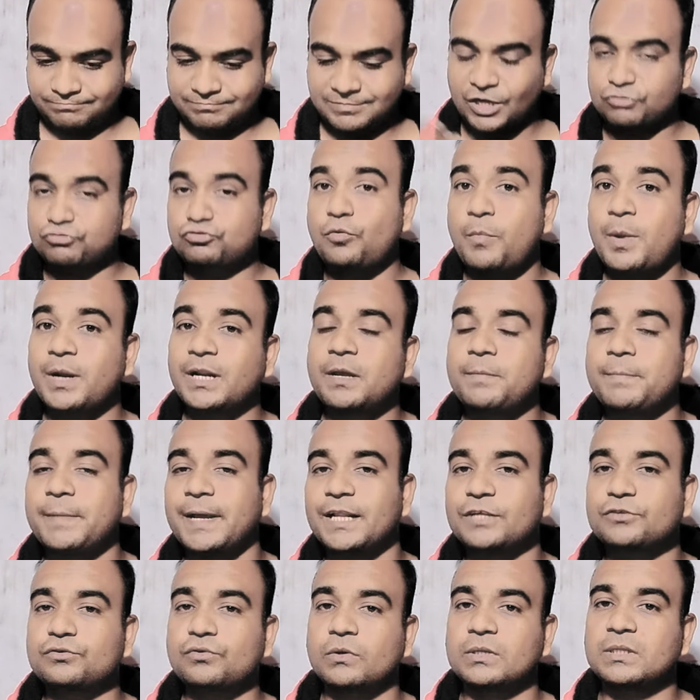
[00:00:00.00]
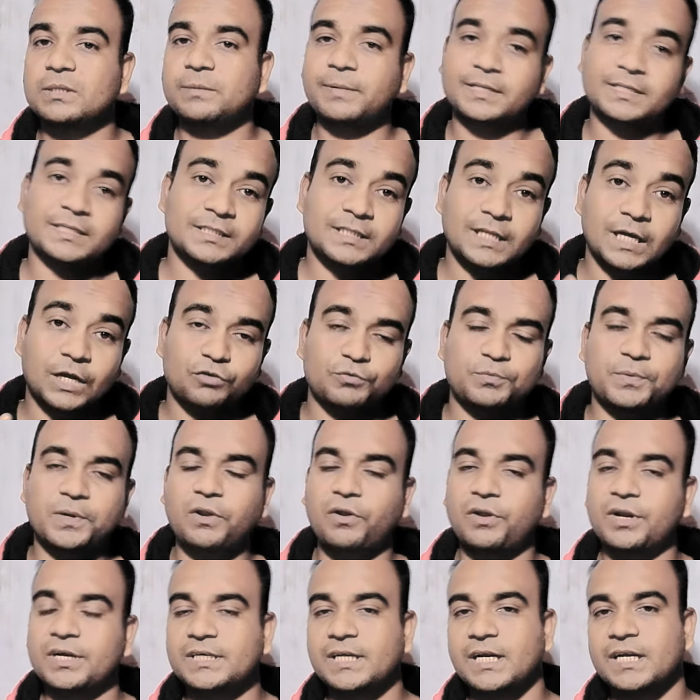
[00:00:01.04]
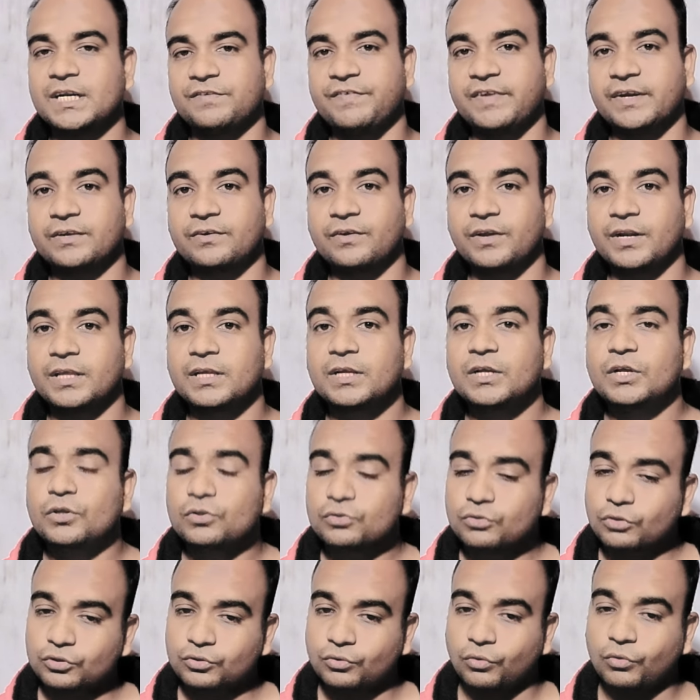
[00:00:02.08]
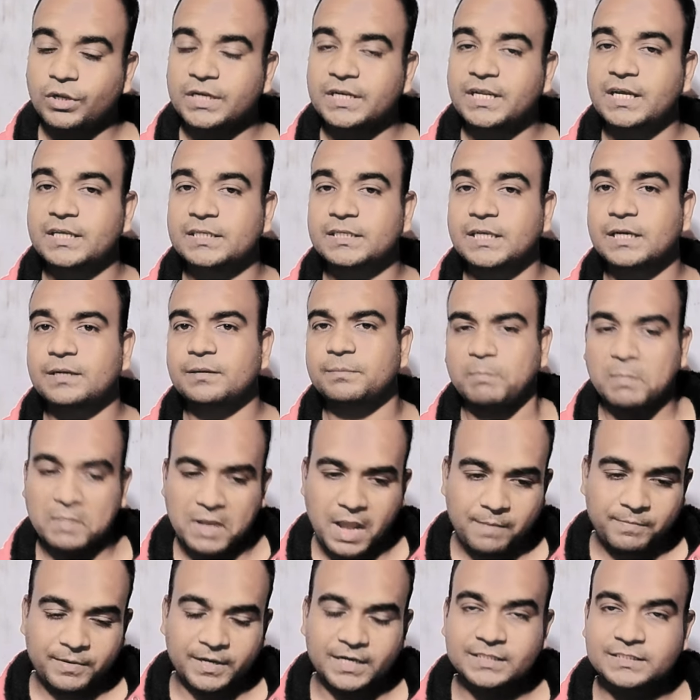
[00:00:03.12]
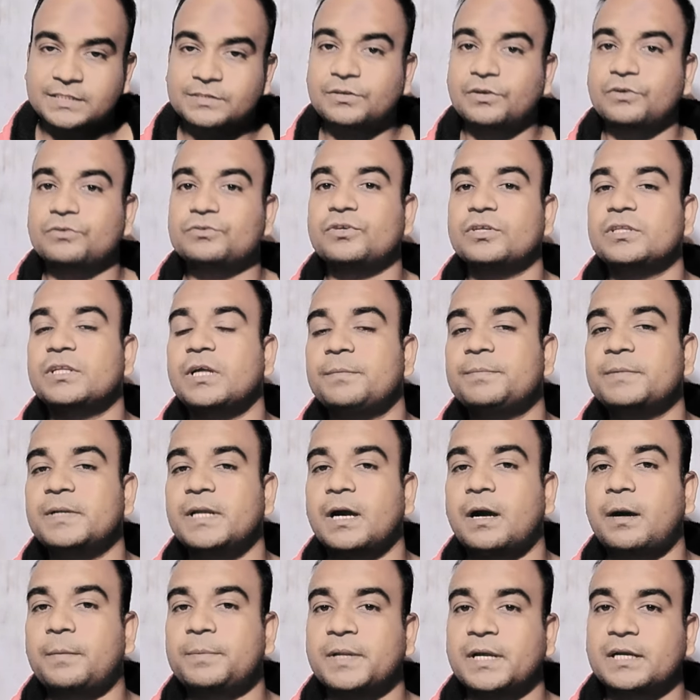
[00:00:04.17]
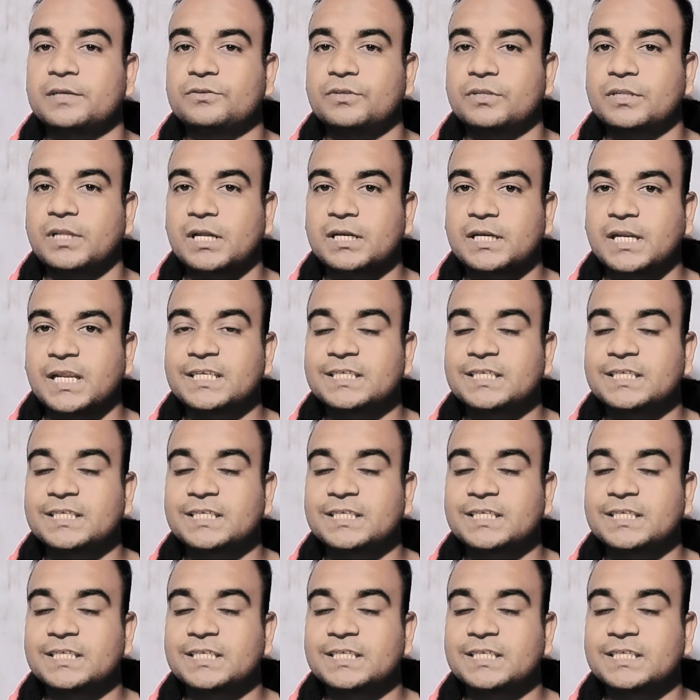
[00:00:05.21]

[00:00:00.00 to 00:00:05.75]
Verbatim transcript: কাস্টমারকে ম্যানেজ করতে পারছেন তার উপরে অনেকটা ডিপেন্ড করে তো ধরে নেওয়া যাক অ্যাভারেজ যদি আপনি আপনাকে যদি একটা